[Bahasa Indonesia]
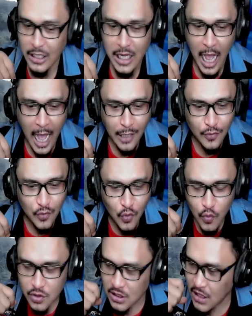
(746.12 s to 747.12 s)
gak ada
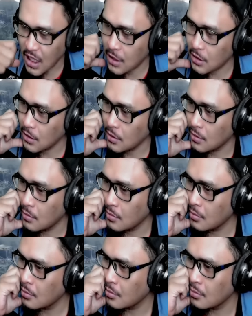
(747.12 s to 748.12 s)
hantu uji nyali
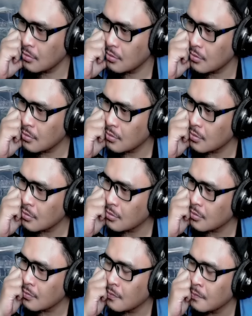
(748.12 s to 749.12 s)
sejarahnya oh, ah, itu. oh
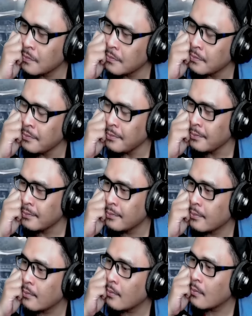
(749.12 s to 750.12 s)
apa abang suka
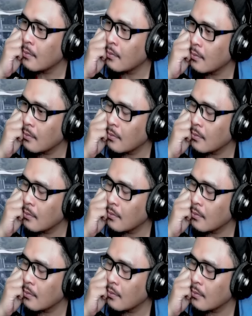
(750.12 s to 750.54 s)
iya